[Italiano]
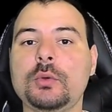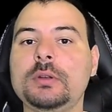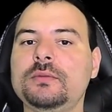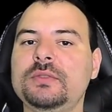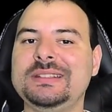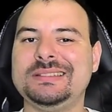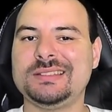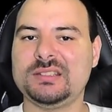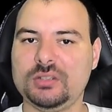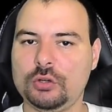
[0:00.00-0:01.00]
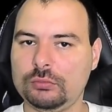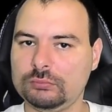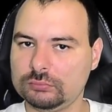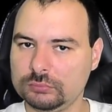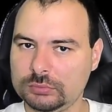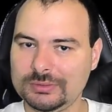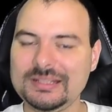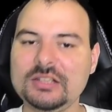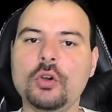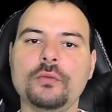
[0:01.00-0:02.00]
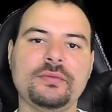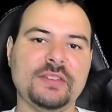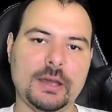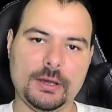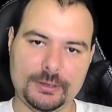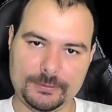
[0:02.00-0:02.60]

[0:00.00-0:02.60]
il vizio di gonfiare.